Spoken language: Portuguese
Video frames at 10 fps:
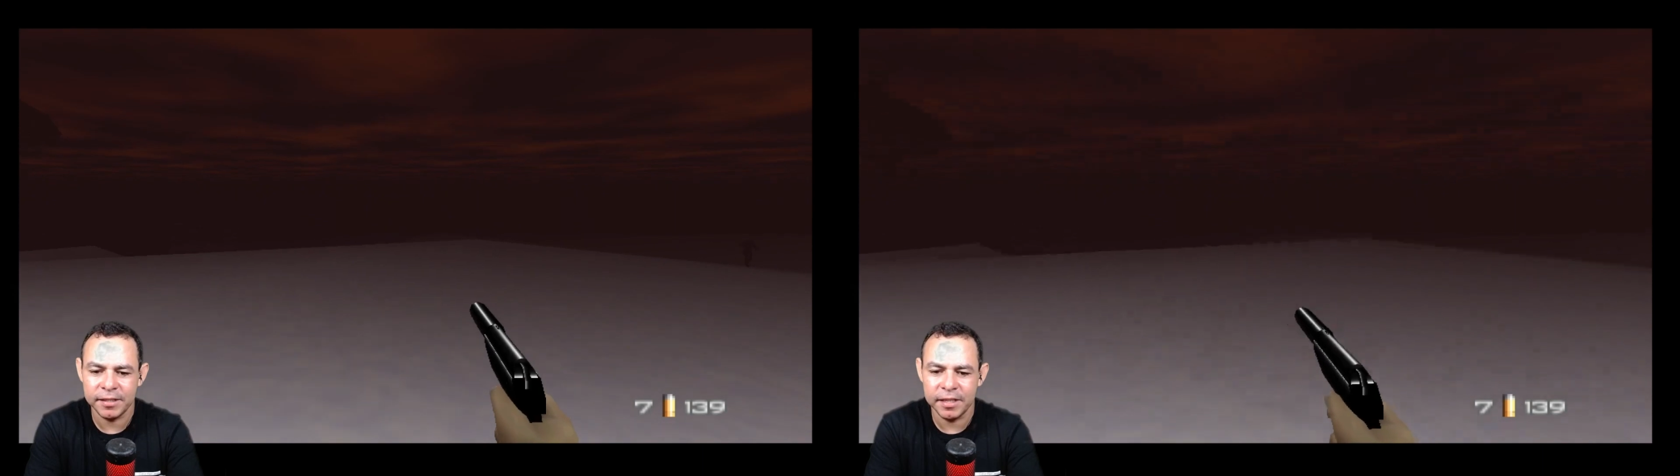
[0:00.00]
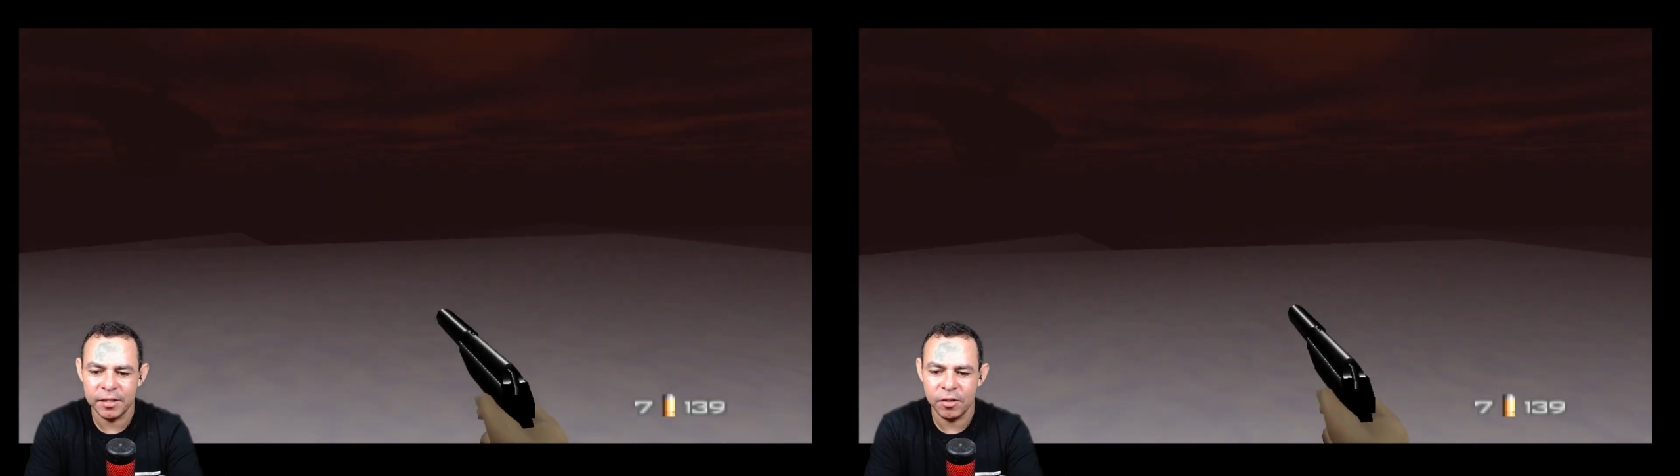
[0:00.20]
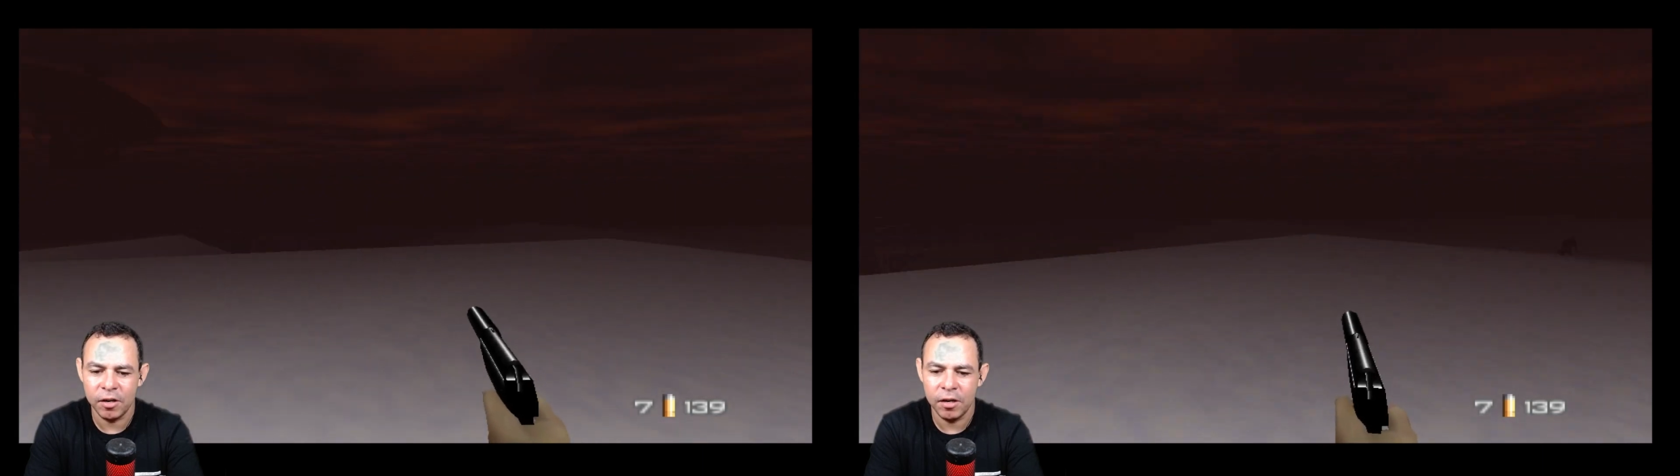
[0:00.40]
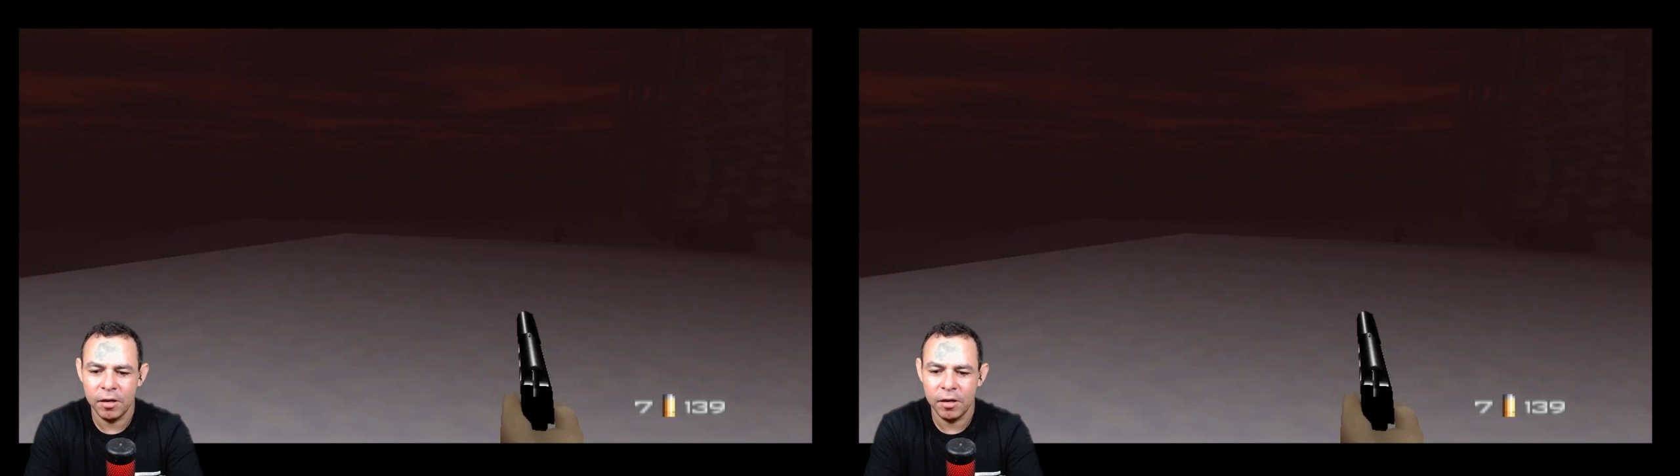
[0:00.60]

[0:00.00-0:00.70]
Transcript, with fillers: antena,